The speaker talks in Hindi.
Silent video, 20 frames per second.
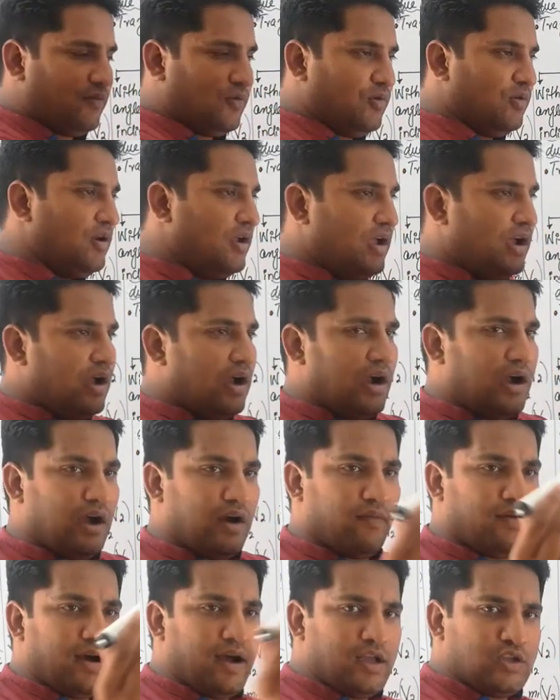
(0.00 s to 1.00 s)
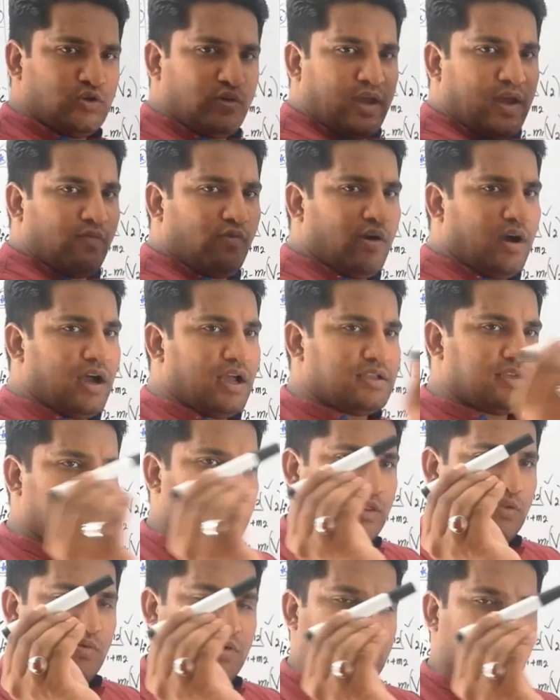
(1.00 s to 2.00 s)
वो हवा जो है वो आ जाए
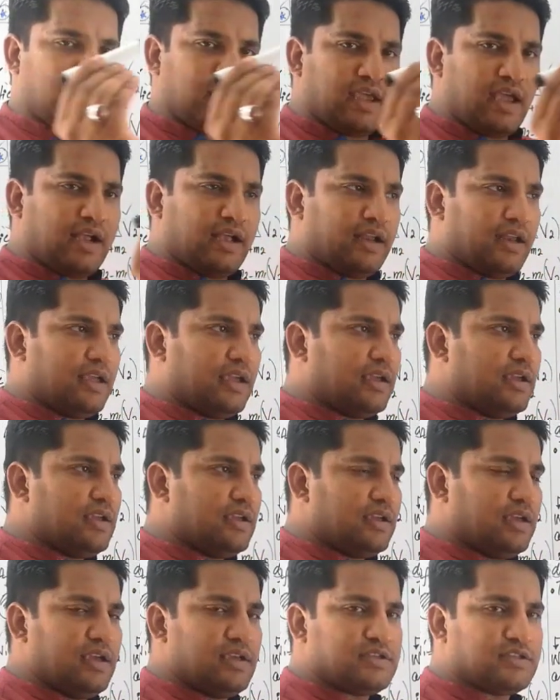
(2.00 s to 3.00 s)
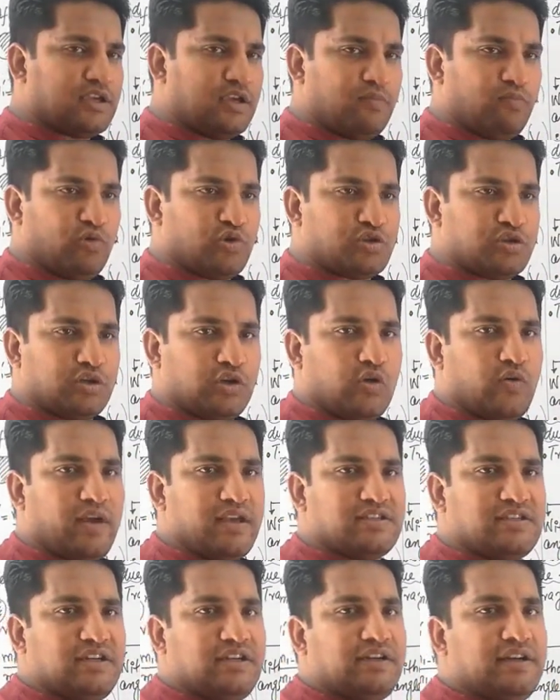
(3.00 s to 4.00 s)
तो ये क्या करेगी ये इसकी मोशन को
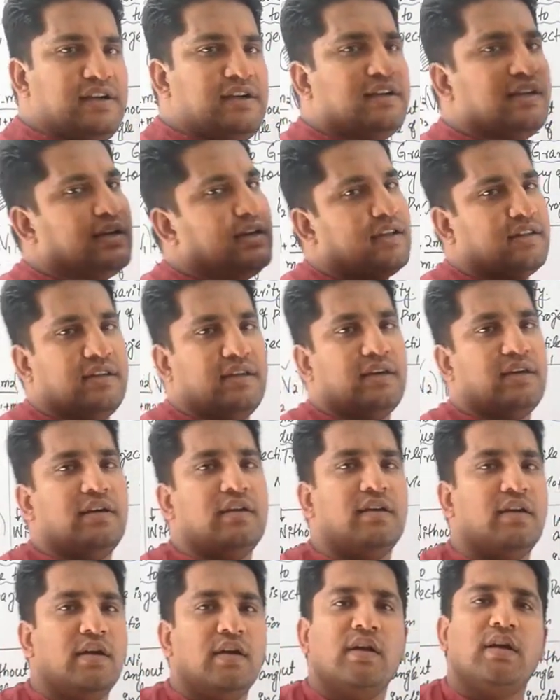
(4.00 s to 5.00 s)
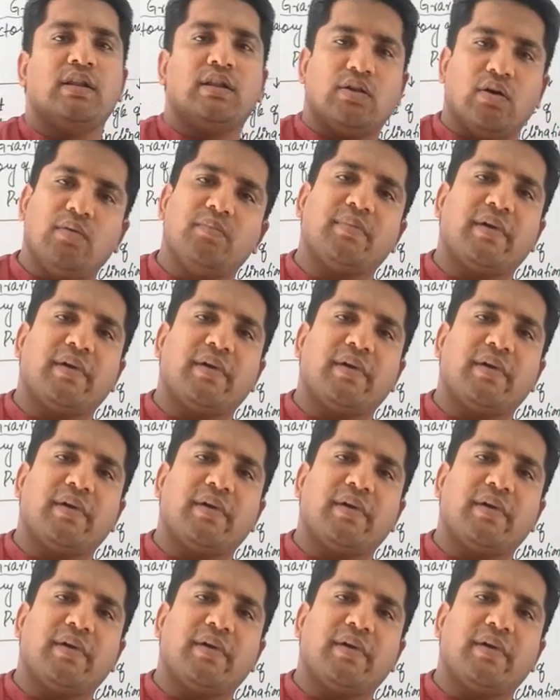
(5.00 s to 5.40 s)
ऐसे टिल्ट कर देगी तो हम